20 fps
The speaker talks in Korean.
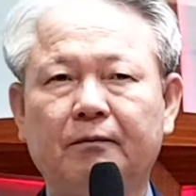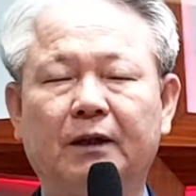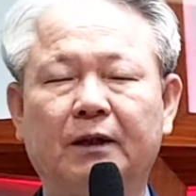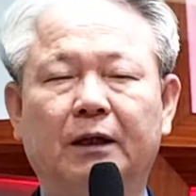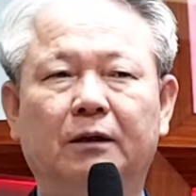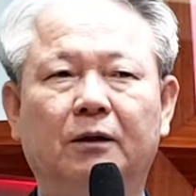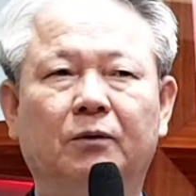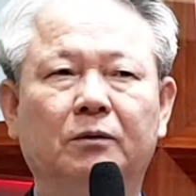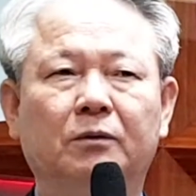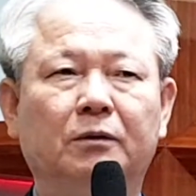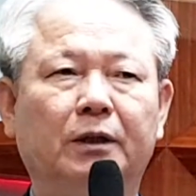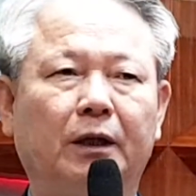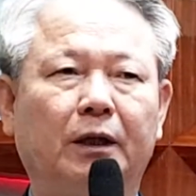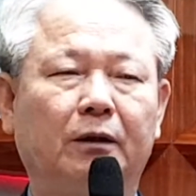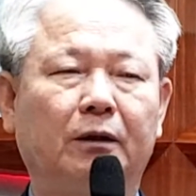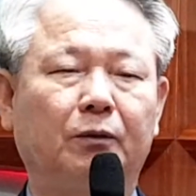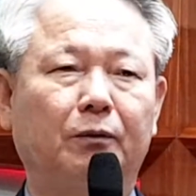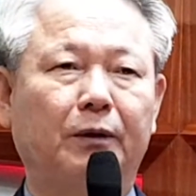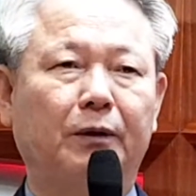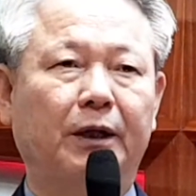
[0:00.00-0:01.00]
현대
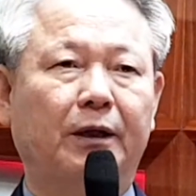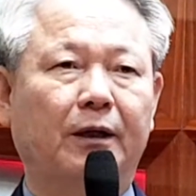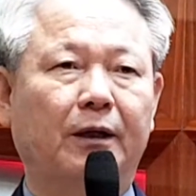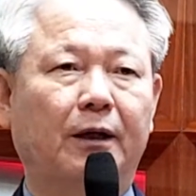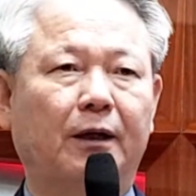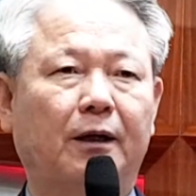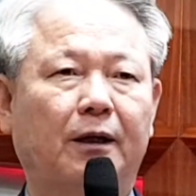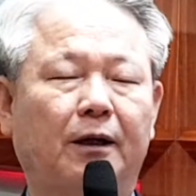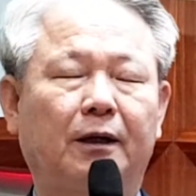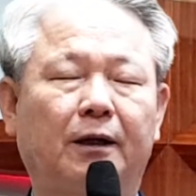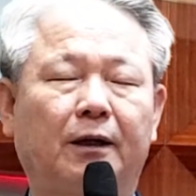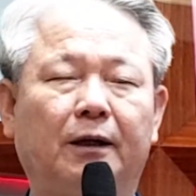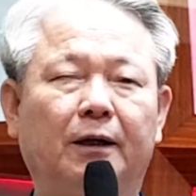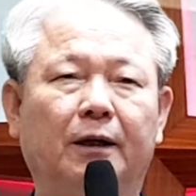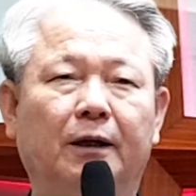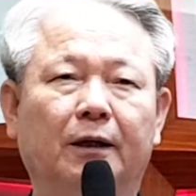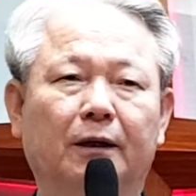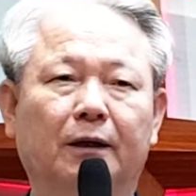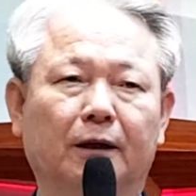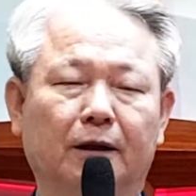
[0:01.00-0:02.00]
교회가
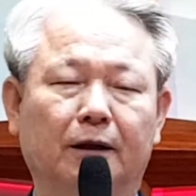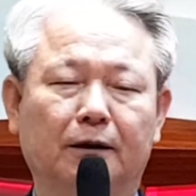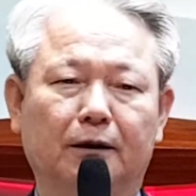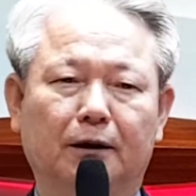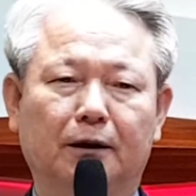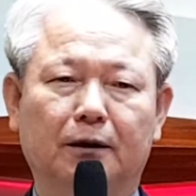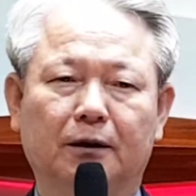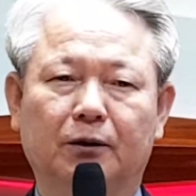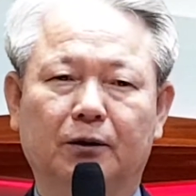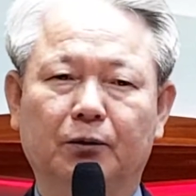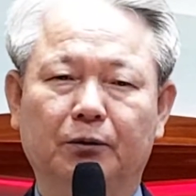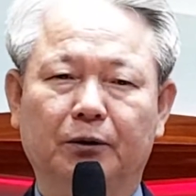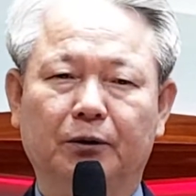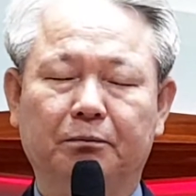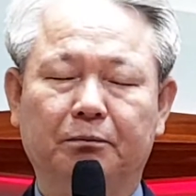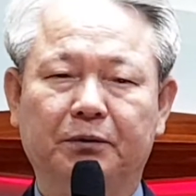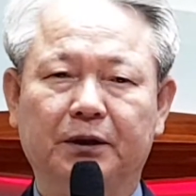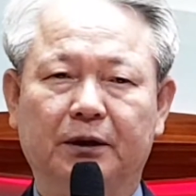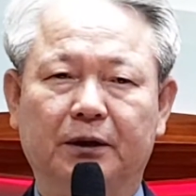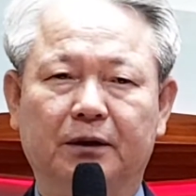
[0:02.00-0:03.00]
옛날 교회에
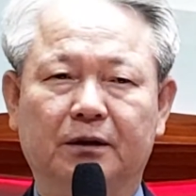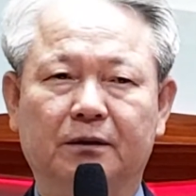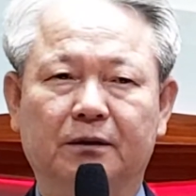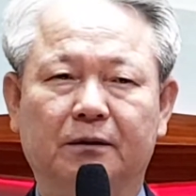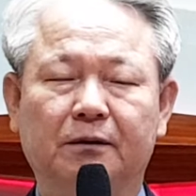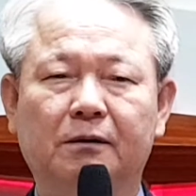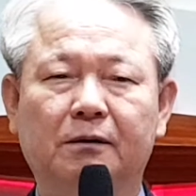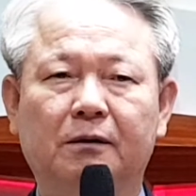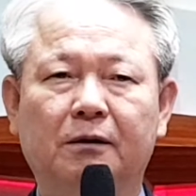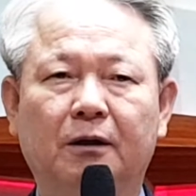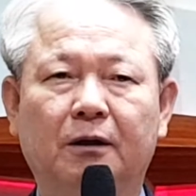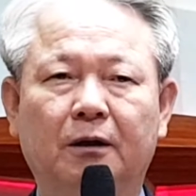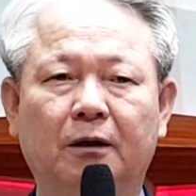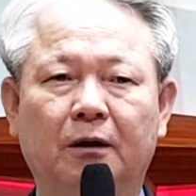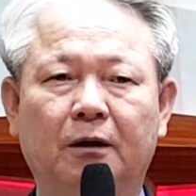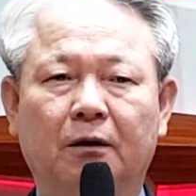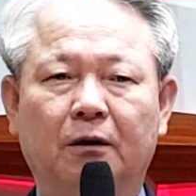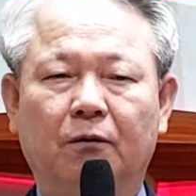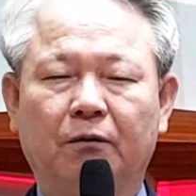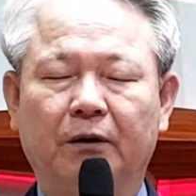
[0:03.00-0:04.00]
비해서
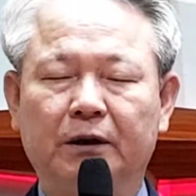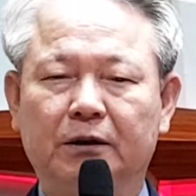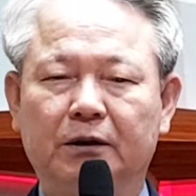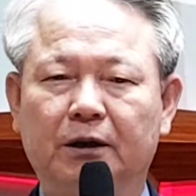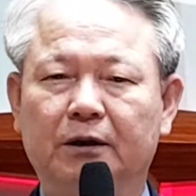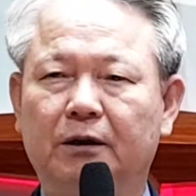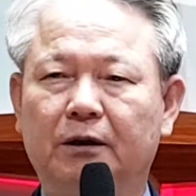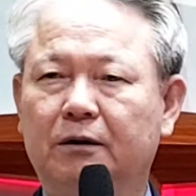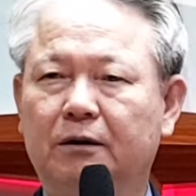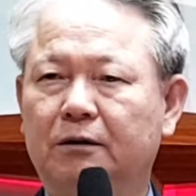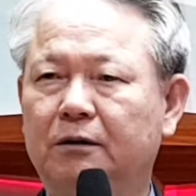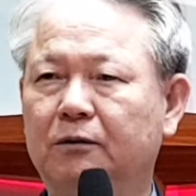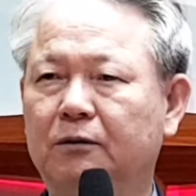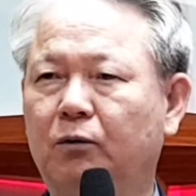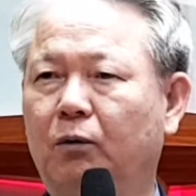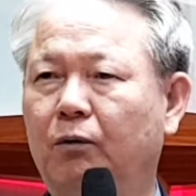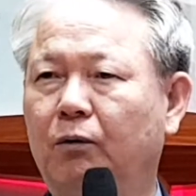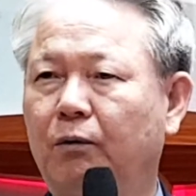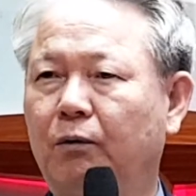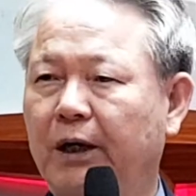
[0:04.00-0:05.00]
굉장히
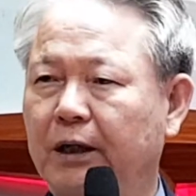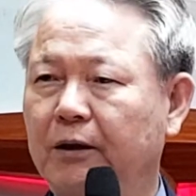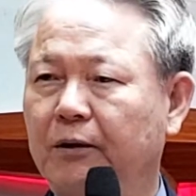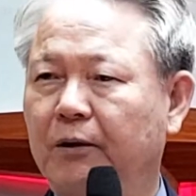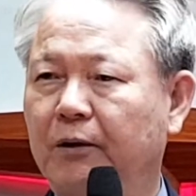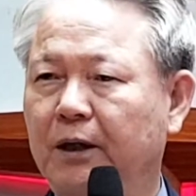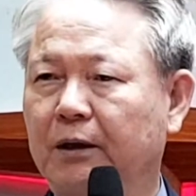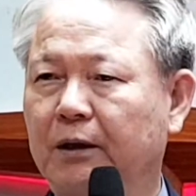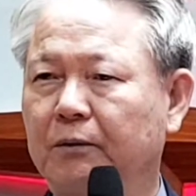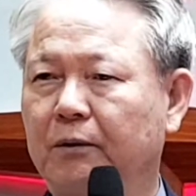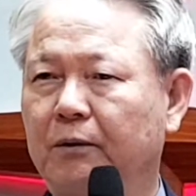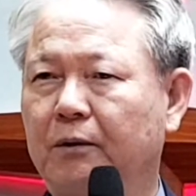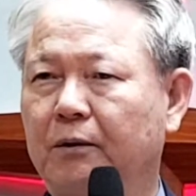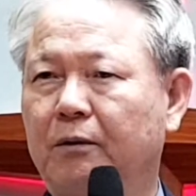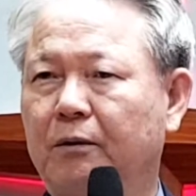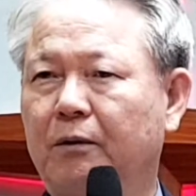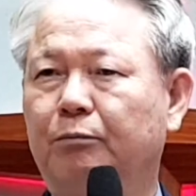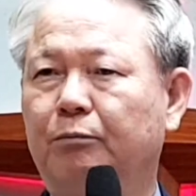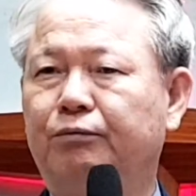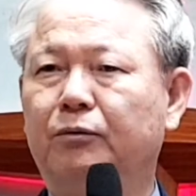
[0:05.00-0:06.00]
크고 화려하고
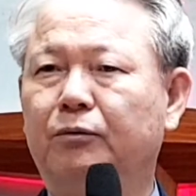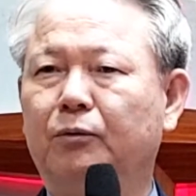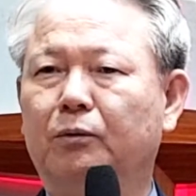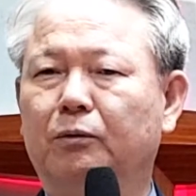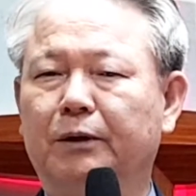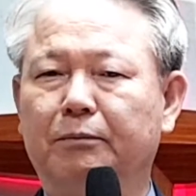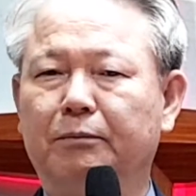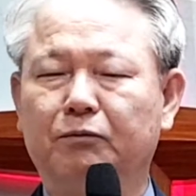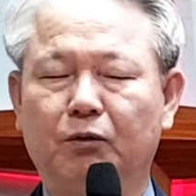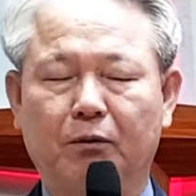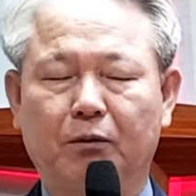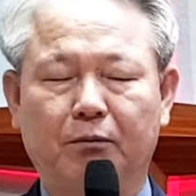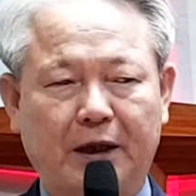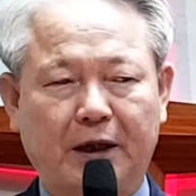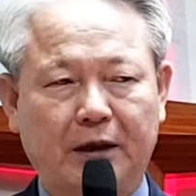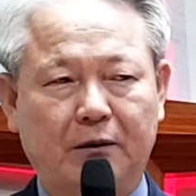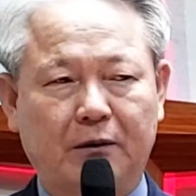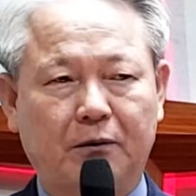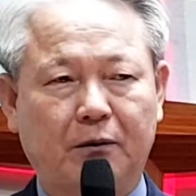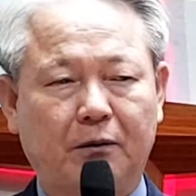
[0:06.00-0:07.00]
프로그램도
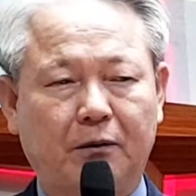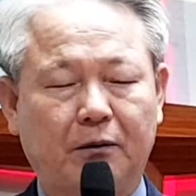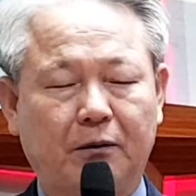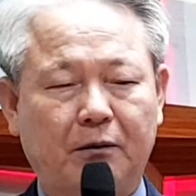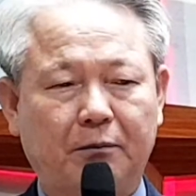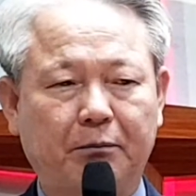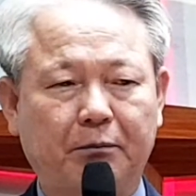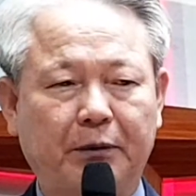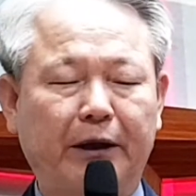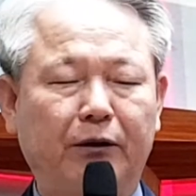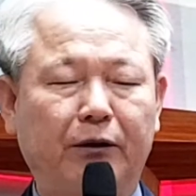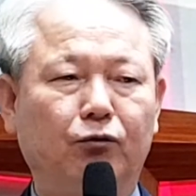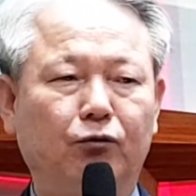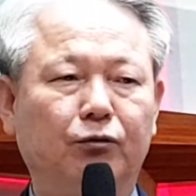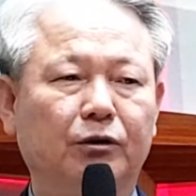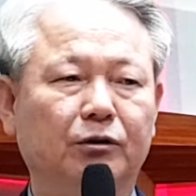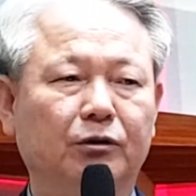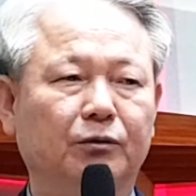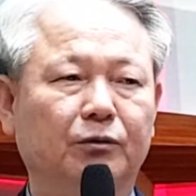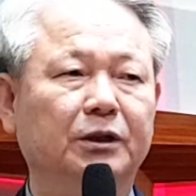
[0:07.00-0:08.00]
많고
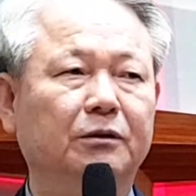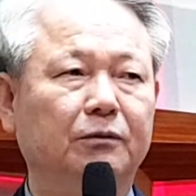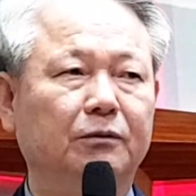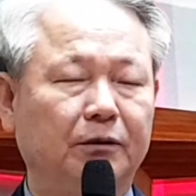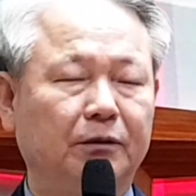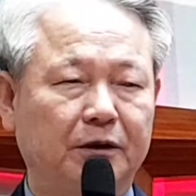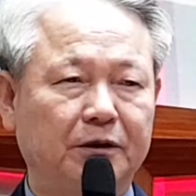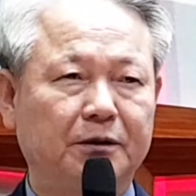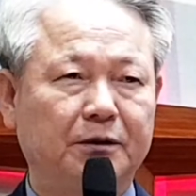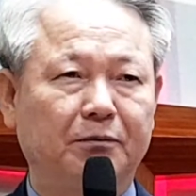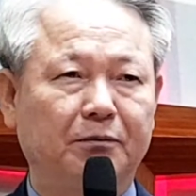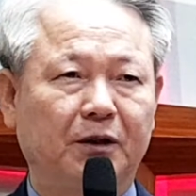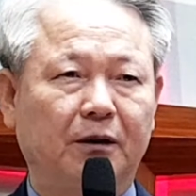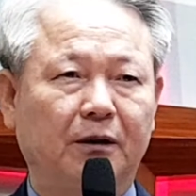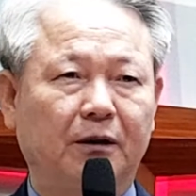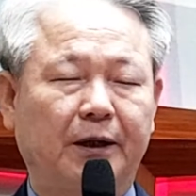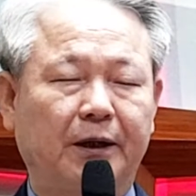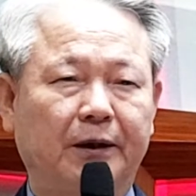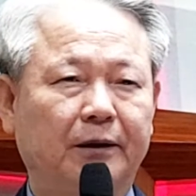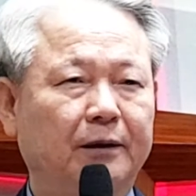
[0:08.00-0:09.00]
매뉴얼도 있고
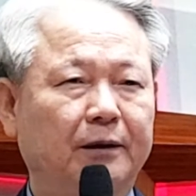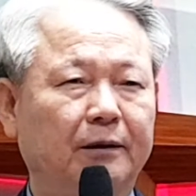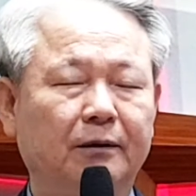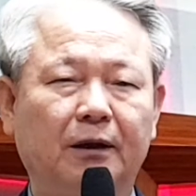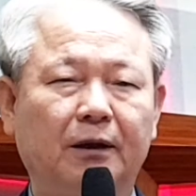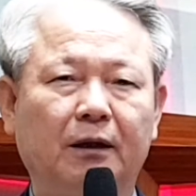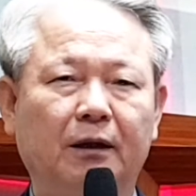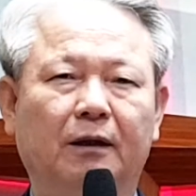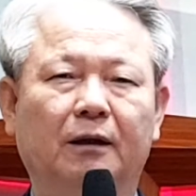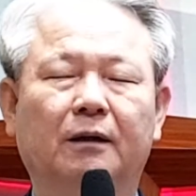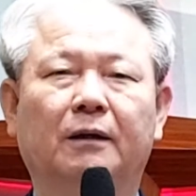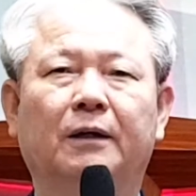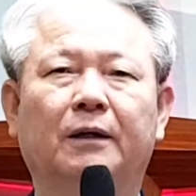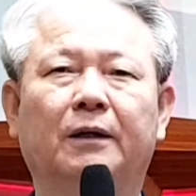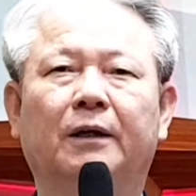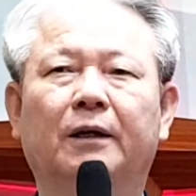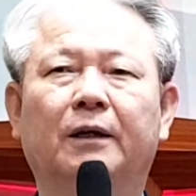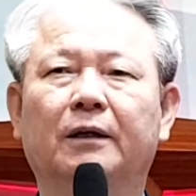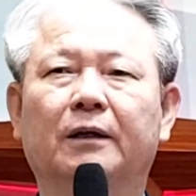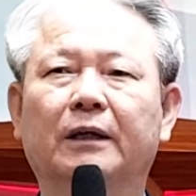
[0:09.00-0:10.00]
그랬습니다. 그런데
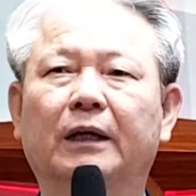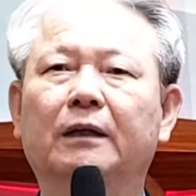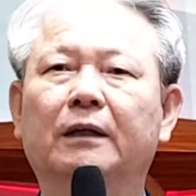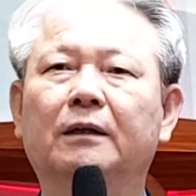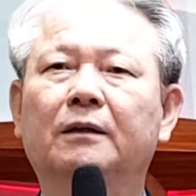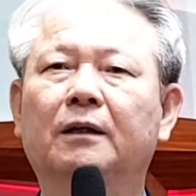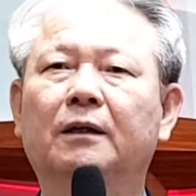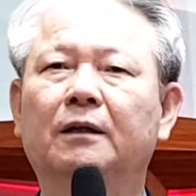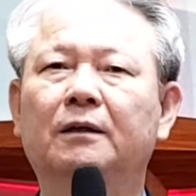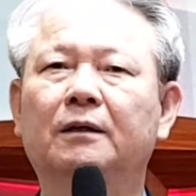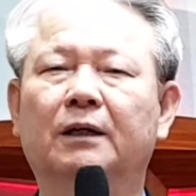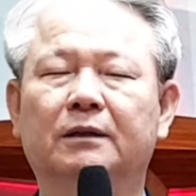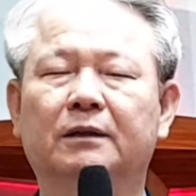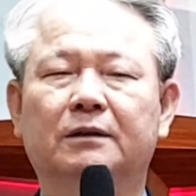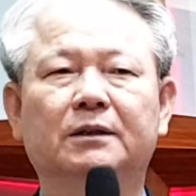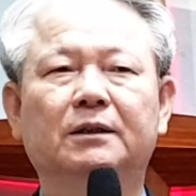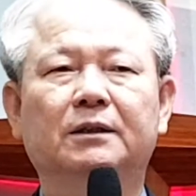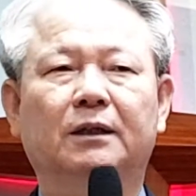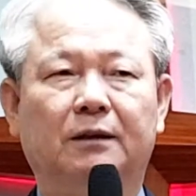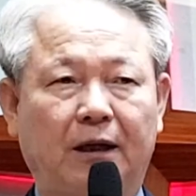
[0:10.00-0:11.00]
옛날 같지
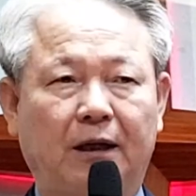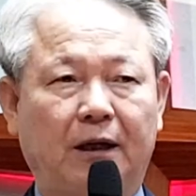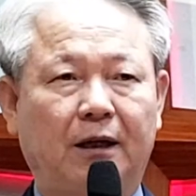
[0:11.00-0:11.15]
않다.